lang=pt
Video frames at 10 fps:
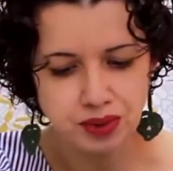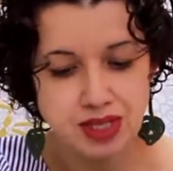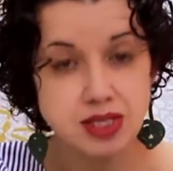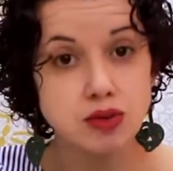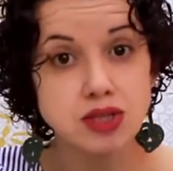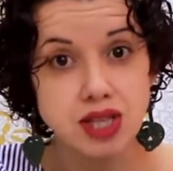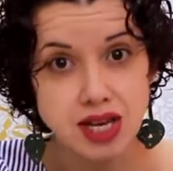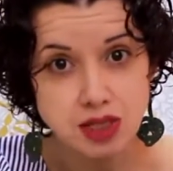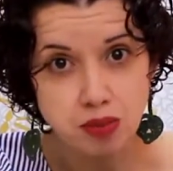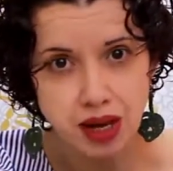são
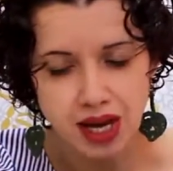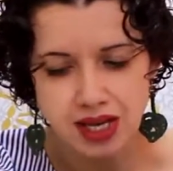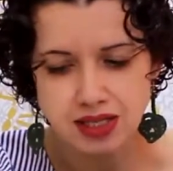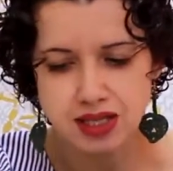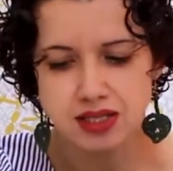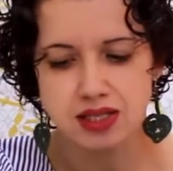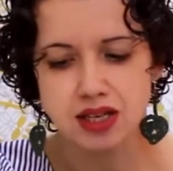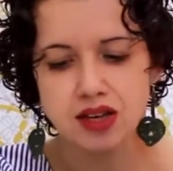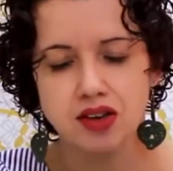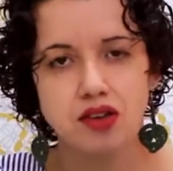seis peças,
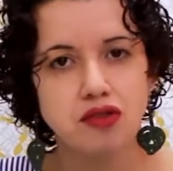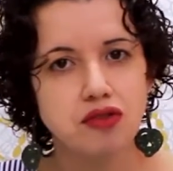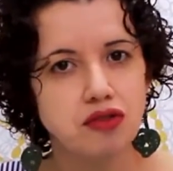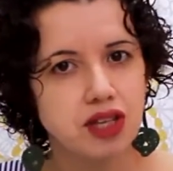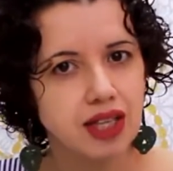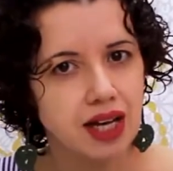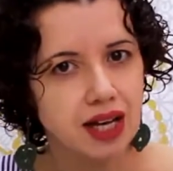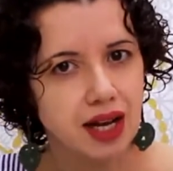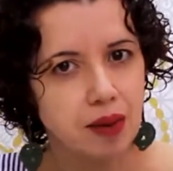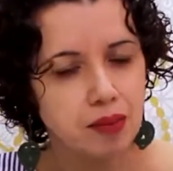fita
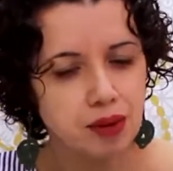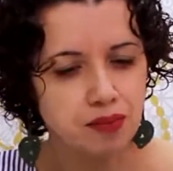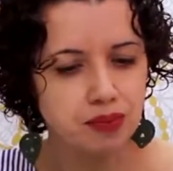crepe,